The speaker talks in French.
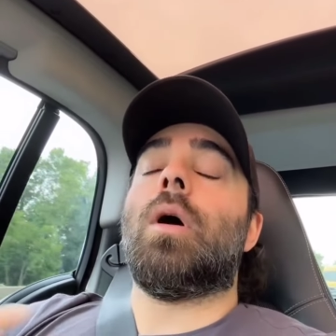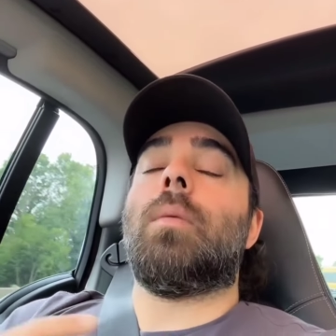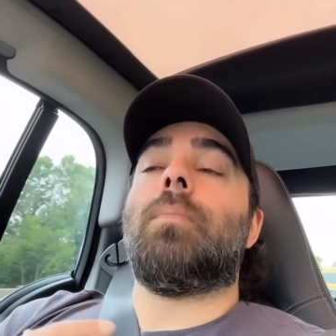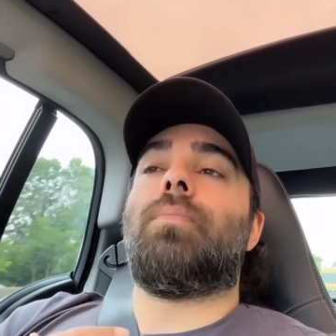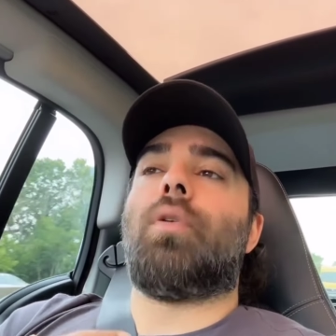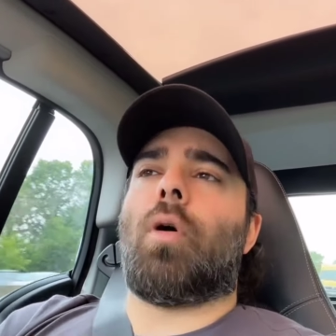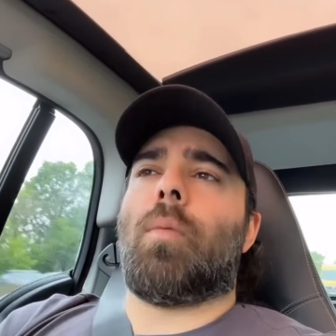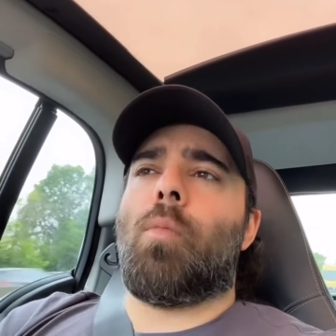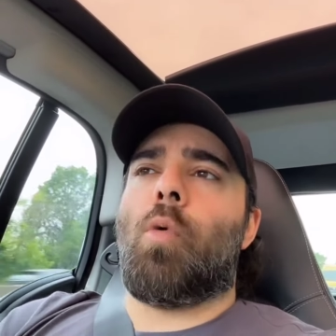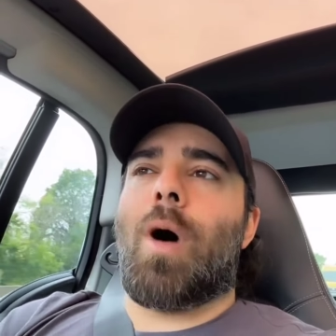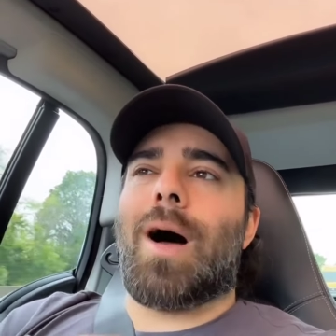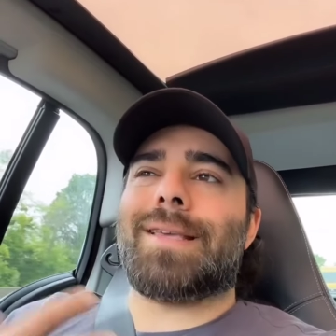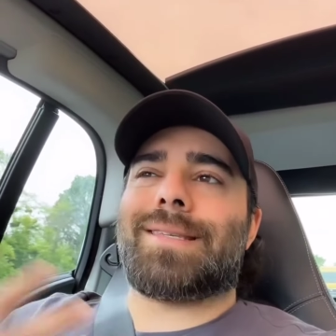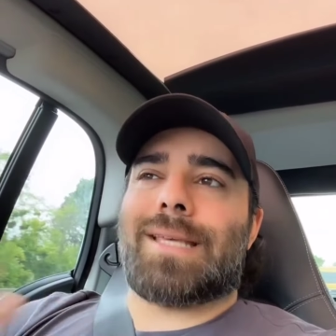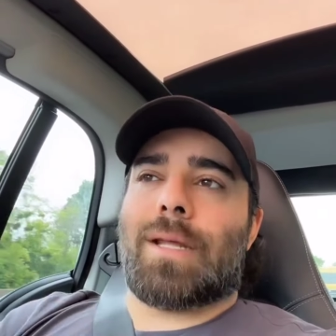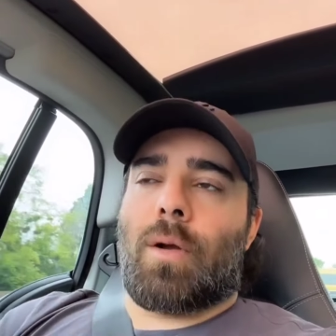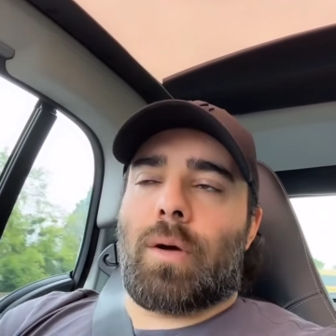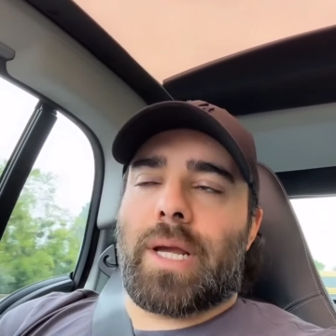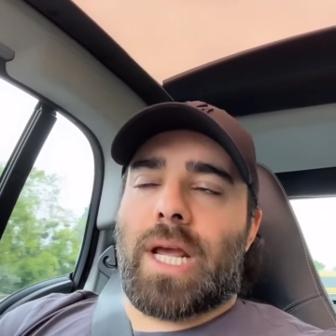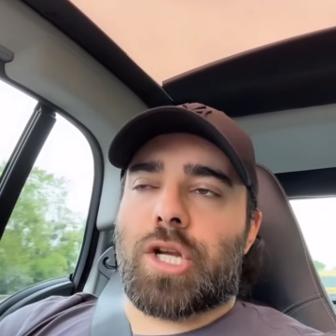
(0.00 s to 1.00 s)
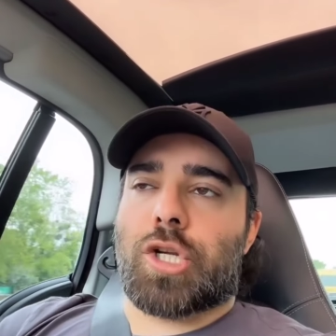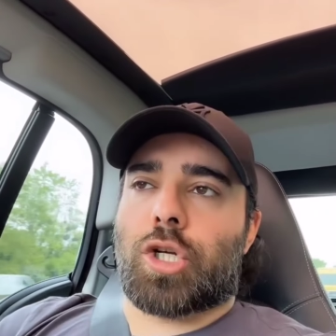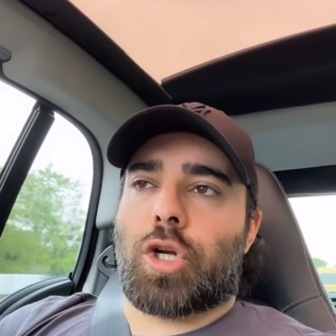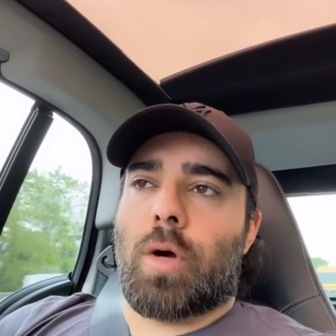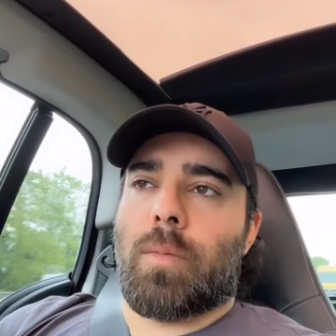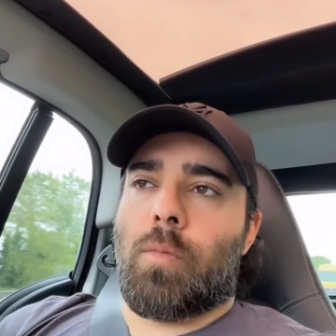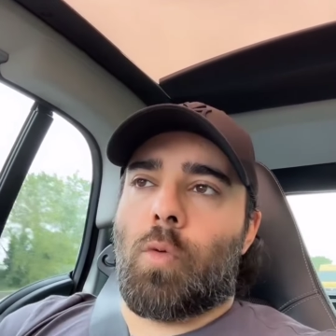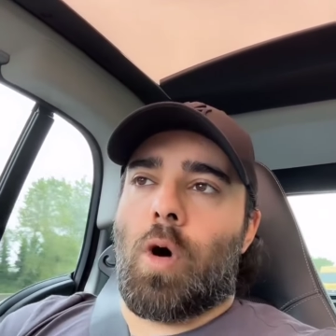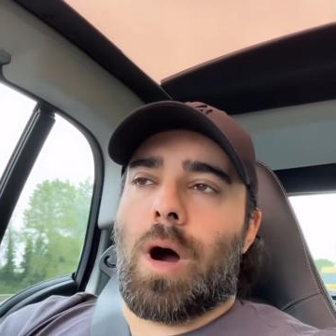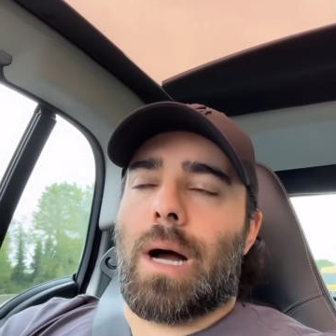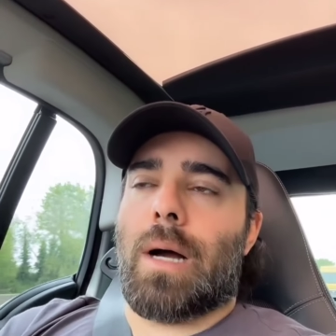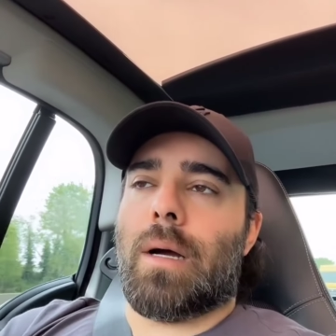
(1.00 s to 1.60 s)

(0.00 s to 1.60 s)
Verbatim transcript: Pour moi, ça n'engage que moi.